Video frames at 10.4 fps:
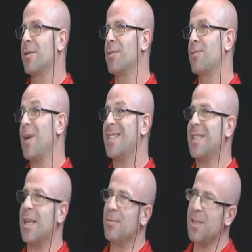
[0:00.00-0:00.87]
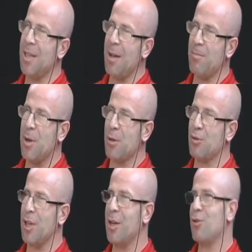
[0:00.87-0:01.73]
mesleğimizi yapmak
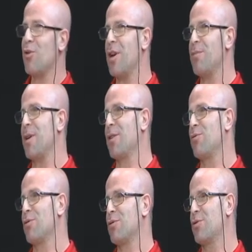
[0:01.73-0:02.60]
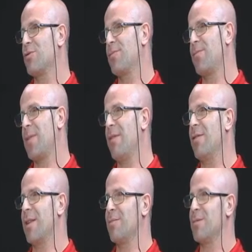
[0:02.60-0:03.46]
üzere görev bekliyoruz
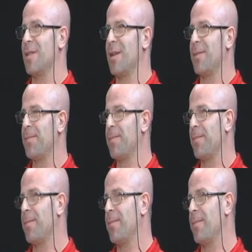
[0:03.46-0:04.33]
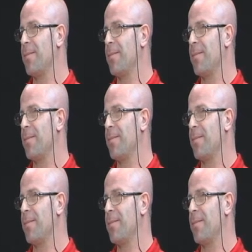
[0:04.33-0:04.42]
devletimizden. Evet,